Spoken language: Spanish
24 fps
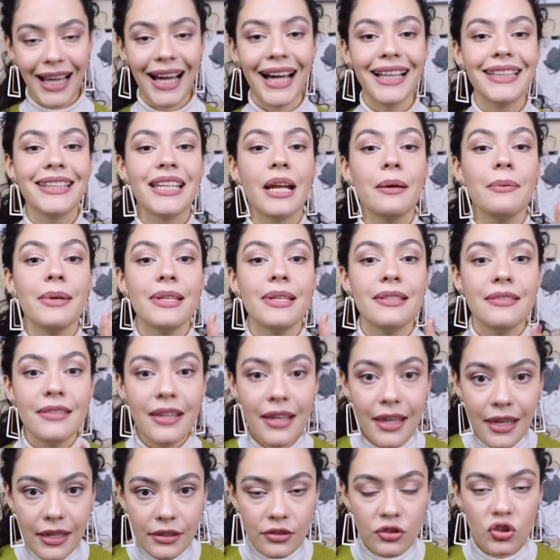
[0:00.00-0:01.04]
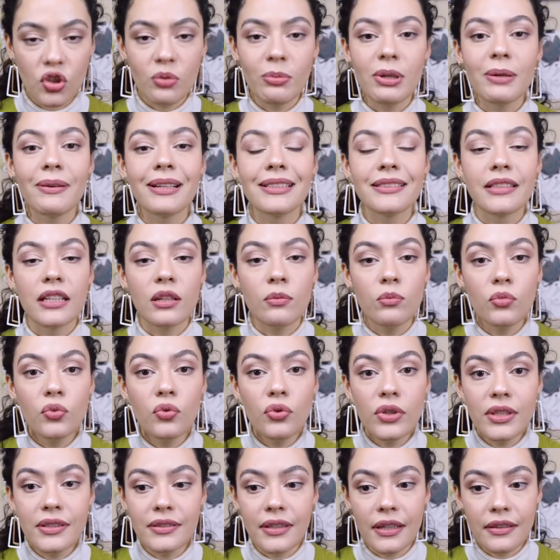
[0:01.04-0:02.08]
A través de esto me va a ser
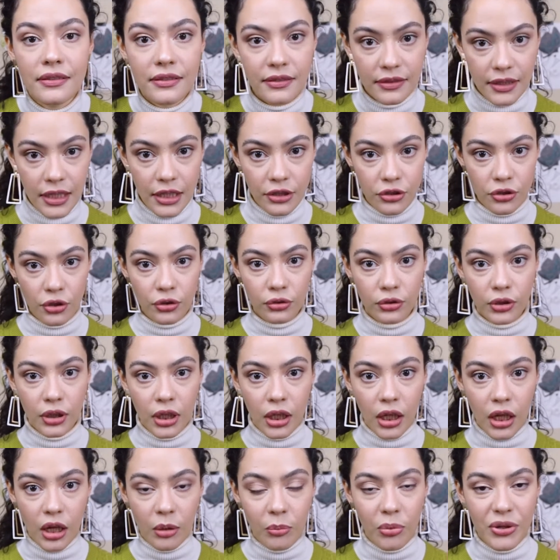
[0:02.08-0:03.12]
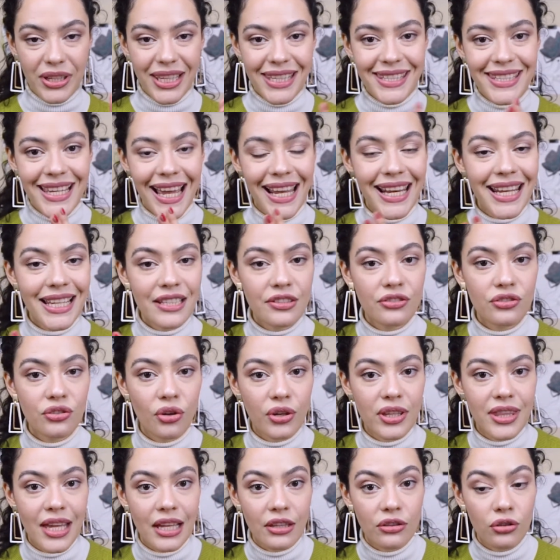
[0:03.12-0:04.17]
muy sencillo porque ya le
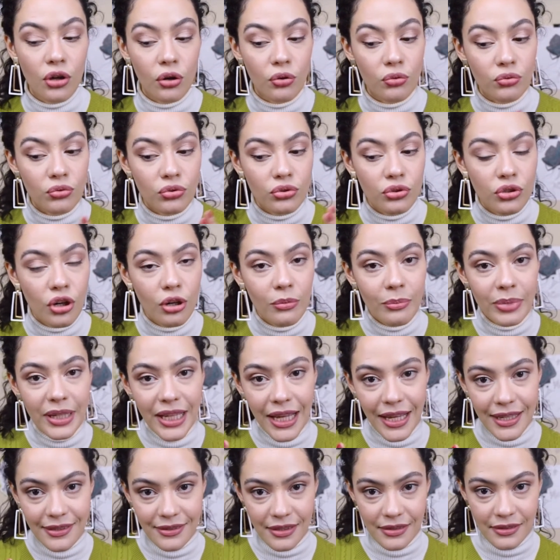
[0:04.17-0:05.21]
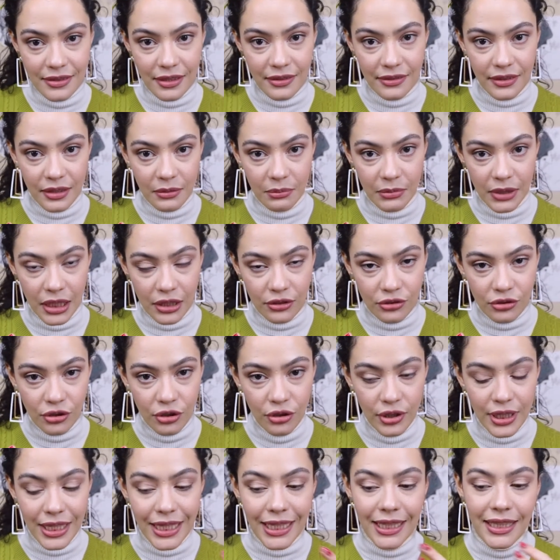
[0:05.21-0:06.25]
estoy dando un nombre a ese
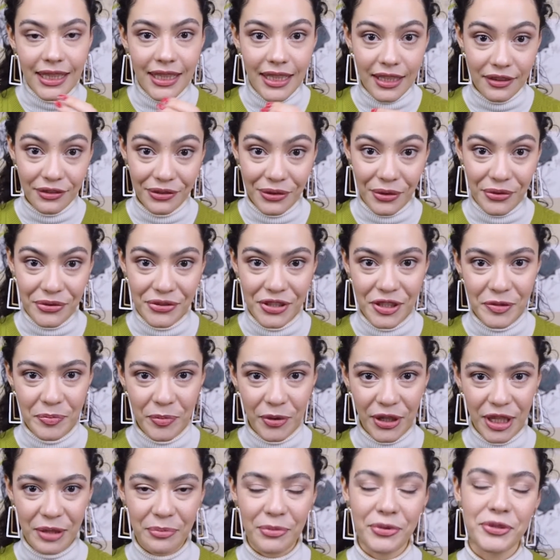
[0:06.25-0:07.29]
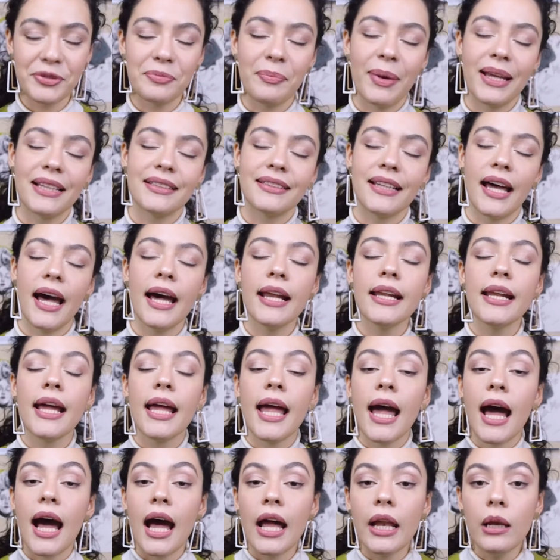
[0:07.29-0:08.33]
sentimiento y entonces podemos pasar
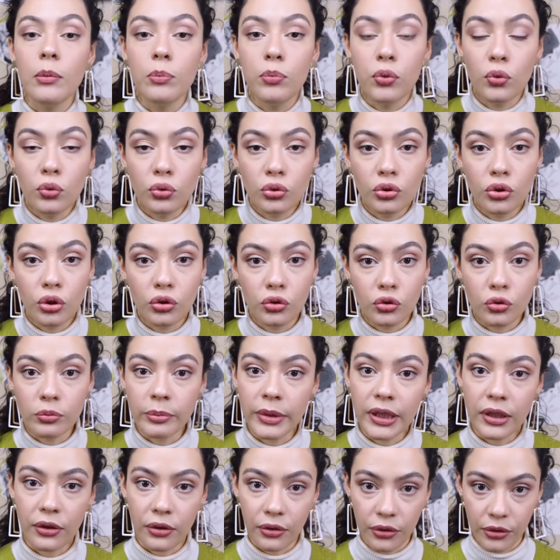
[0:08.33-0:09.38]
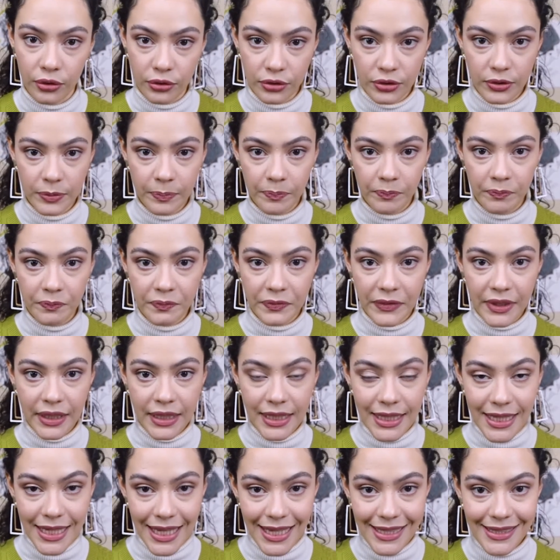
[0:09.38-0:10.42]
al punto número dos.
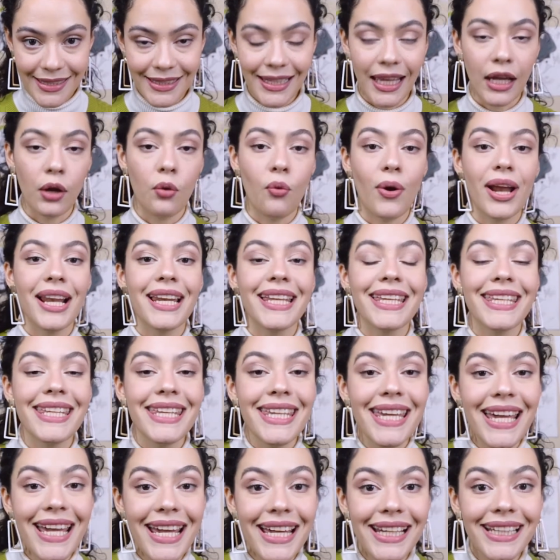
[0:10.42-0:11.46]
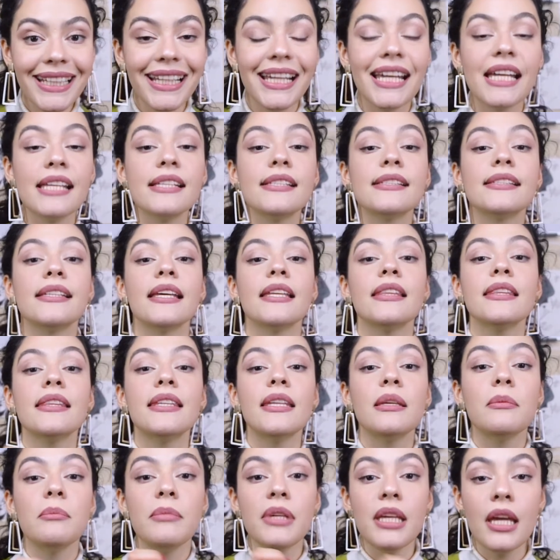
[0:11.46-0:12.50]
Y es que cualquier
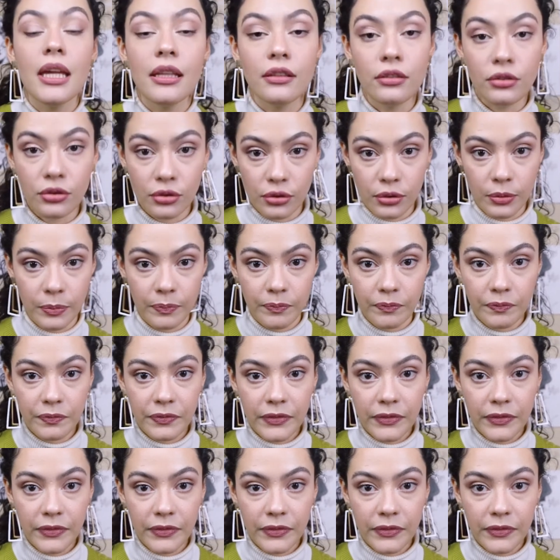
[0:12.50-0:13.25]
sentimiento